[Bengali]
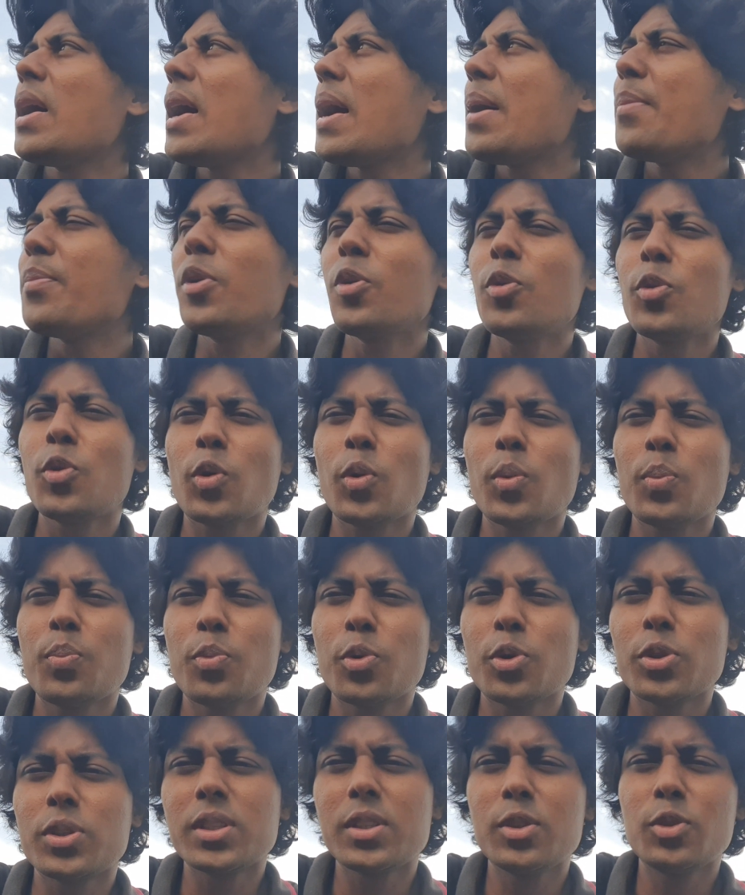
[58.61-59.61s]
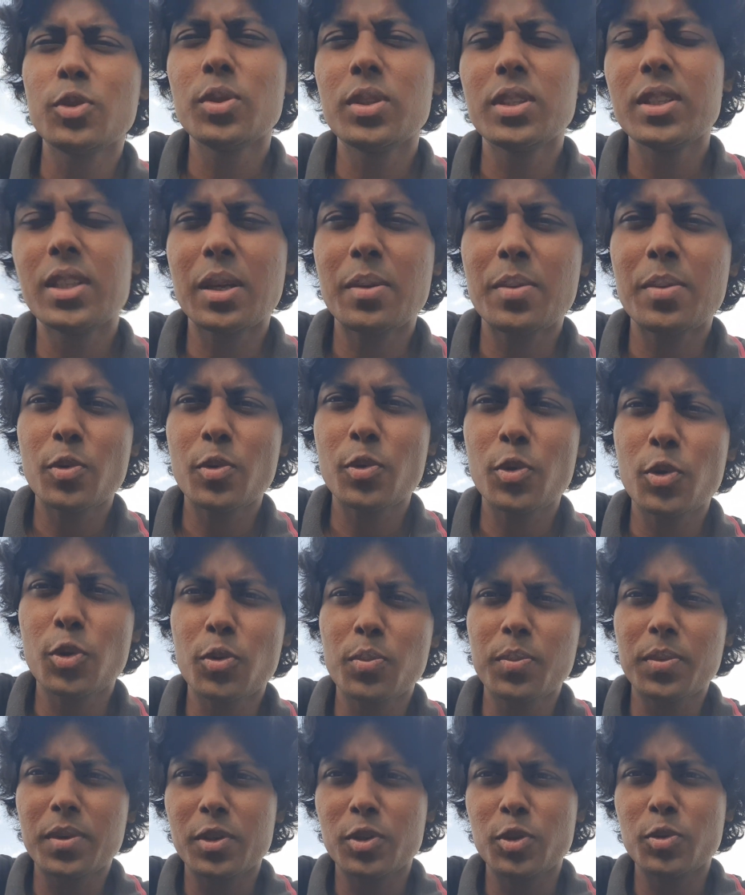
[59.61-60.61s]
আমরা ওরকম প্রতিদ্বন্দ্বিতা ওরকম
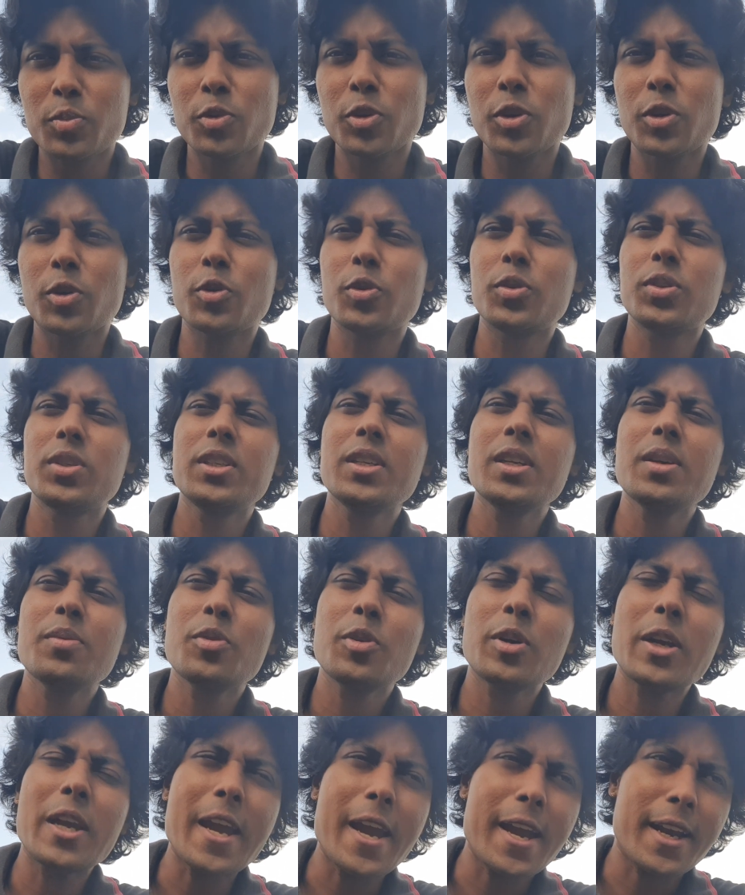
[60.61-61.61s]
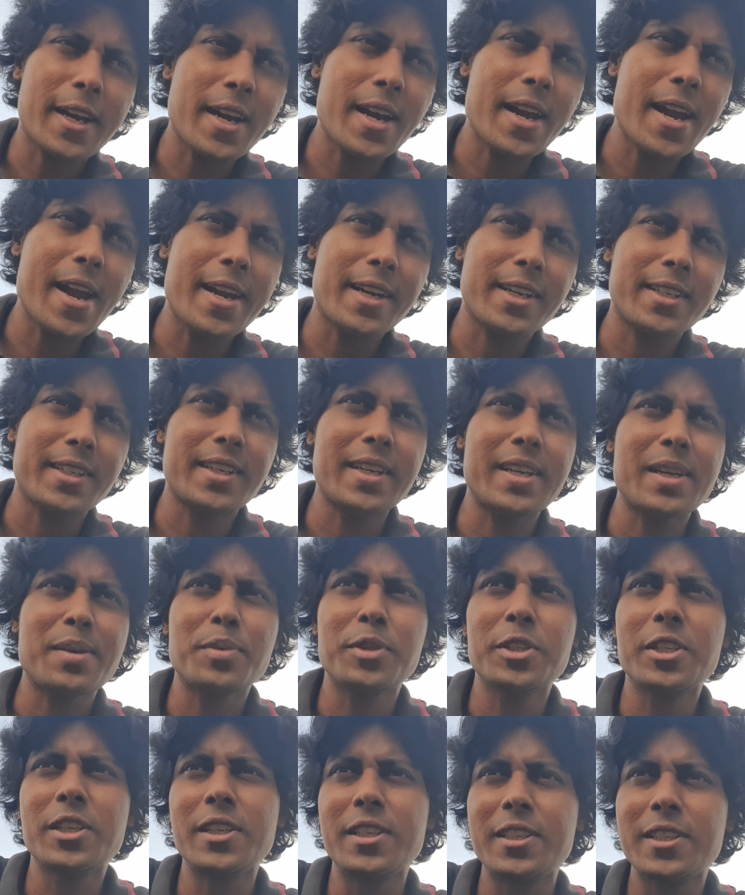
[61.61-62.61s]
কিছু মনে করছি না এবং একা একটাই
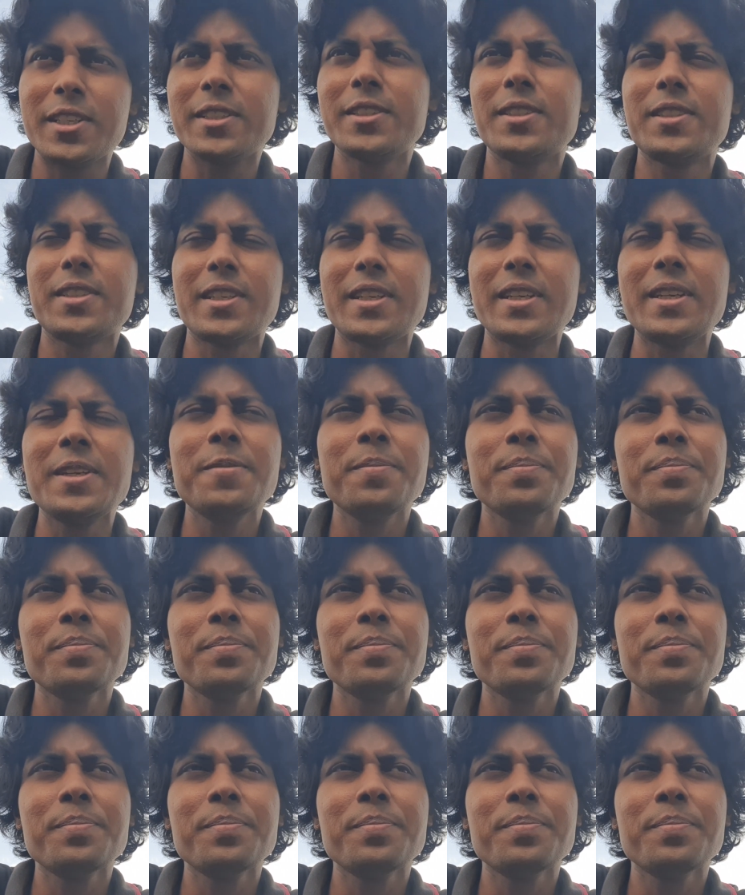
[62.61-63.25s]
আমাদের ইন্ডাস্ট্রি